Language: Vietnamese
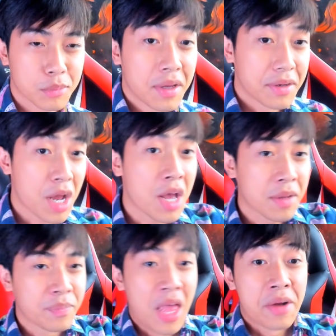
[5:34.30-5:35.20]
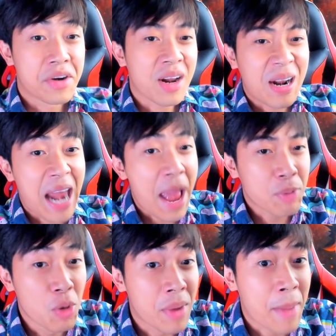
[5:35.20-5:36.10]
đó rất là đẹp
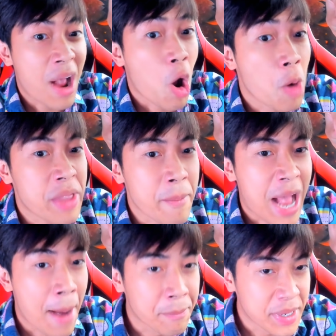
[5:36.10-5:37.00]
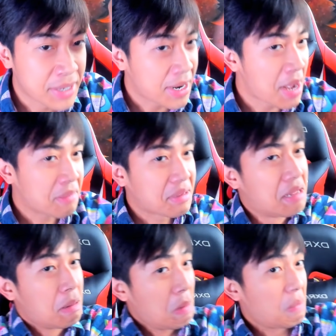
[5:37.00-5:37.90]
luôn mà bà còn không dám cầm nữa đó,
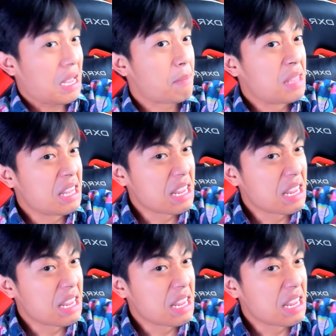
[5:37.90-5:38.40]
bà cầm nhín